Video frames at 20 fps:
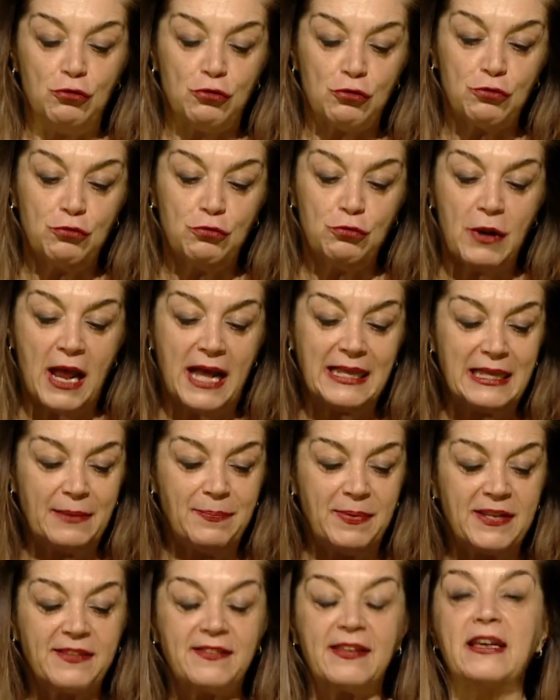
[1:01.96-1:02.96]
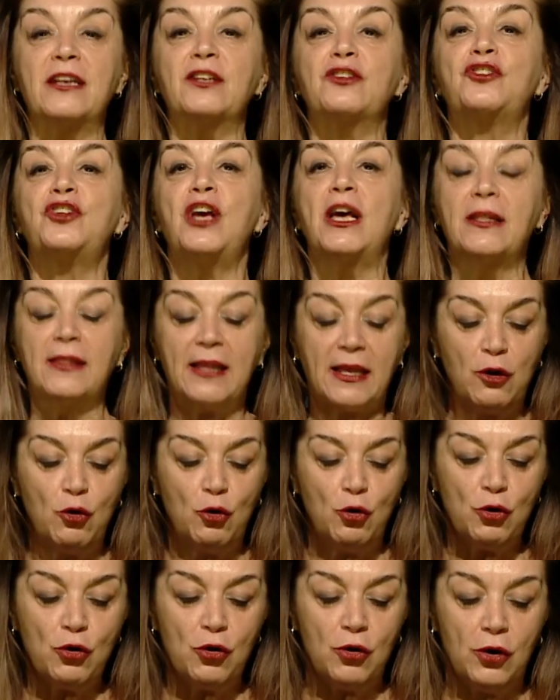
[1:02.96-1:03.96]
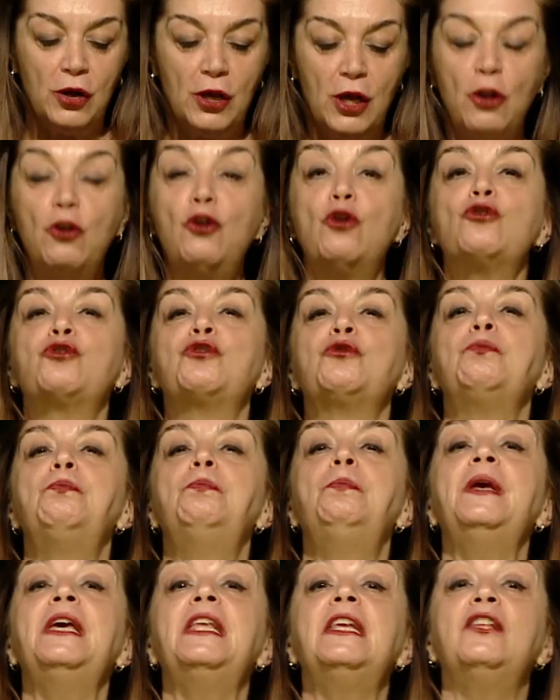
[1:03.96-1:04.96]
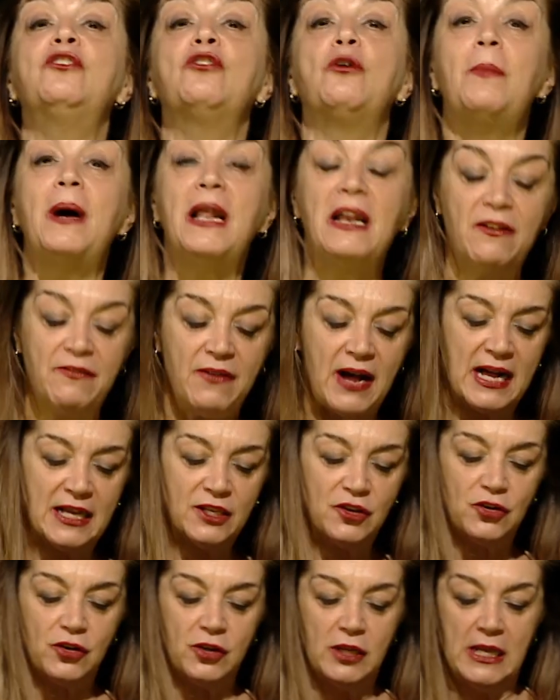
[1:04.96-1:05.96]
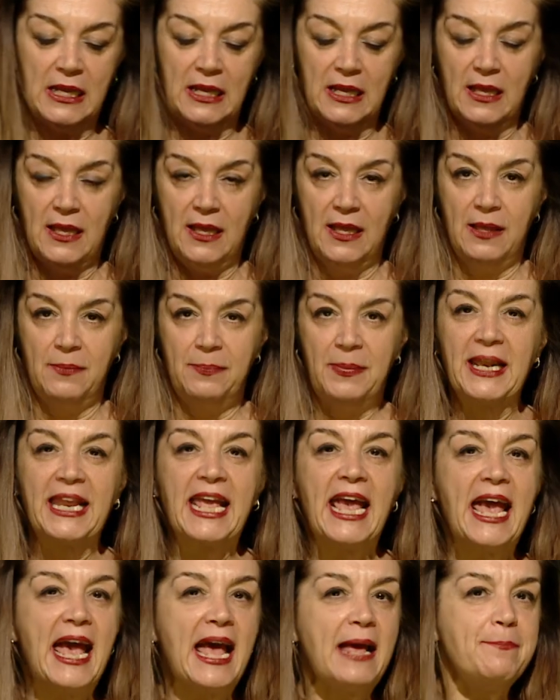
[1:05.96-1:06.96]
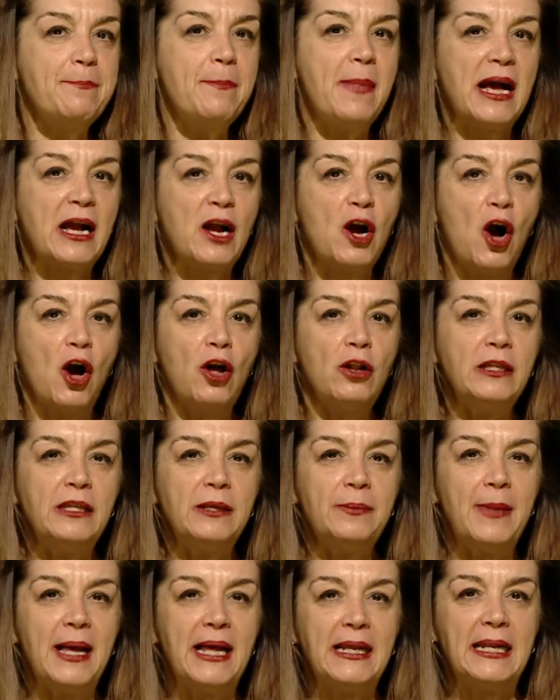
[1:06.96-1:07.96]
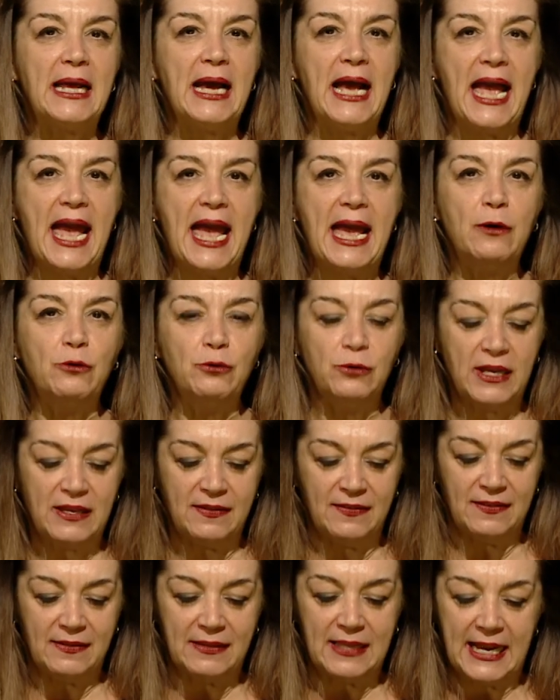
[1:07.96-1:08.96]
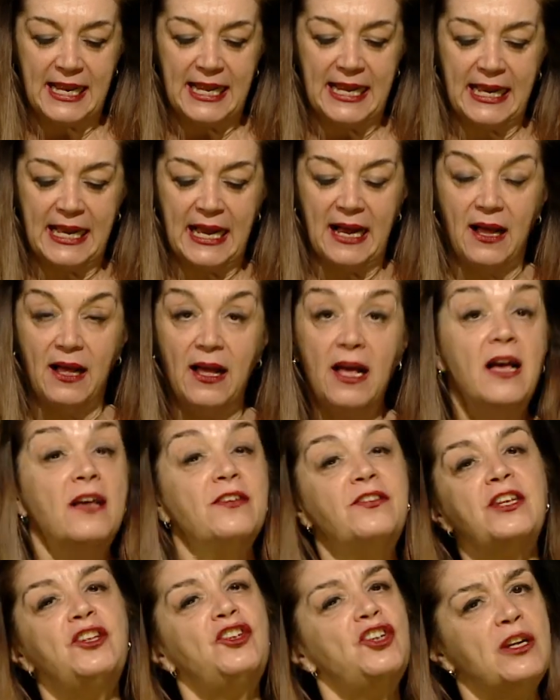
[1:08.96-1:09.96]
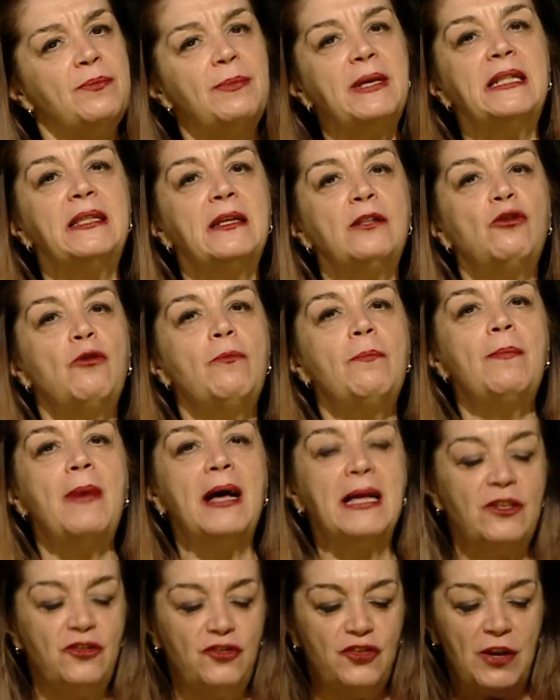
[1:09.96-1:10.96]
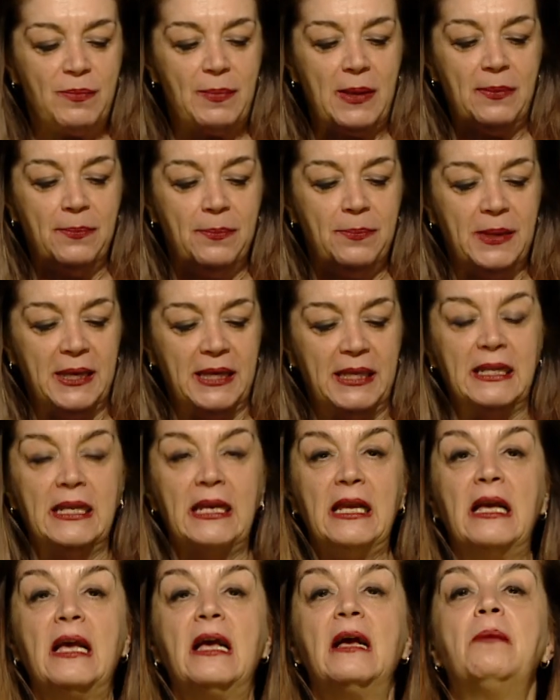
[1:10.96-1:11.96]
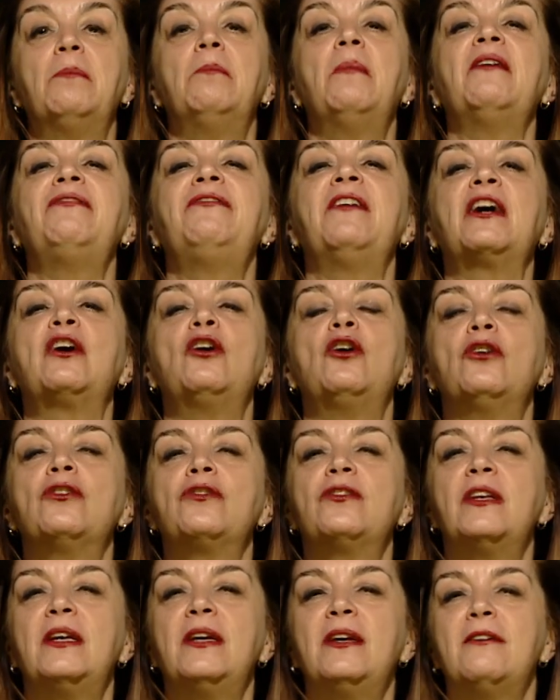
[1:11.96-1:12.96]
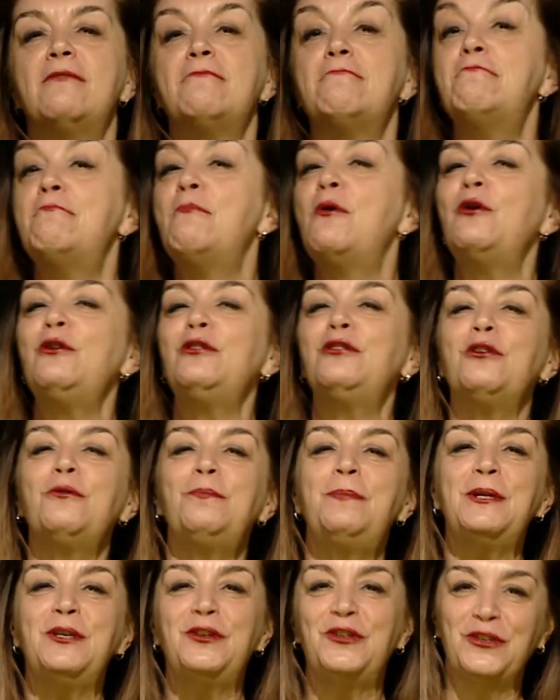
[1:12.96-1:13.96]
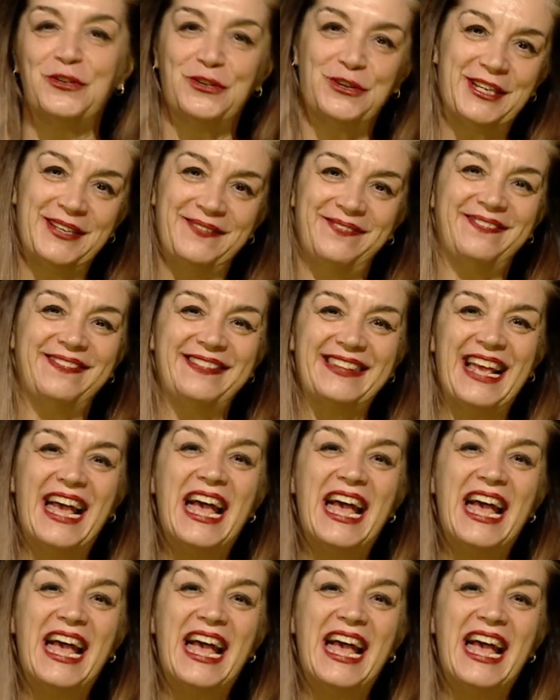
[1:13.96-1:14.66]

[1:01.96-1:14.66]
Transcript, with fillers: o torturate per scarciar da loro lo spirito malvagio. Perché Emma Goldman è una strega. Sinceramente non mangia bambini, ma fa cose molto peggiori.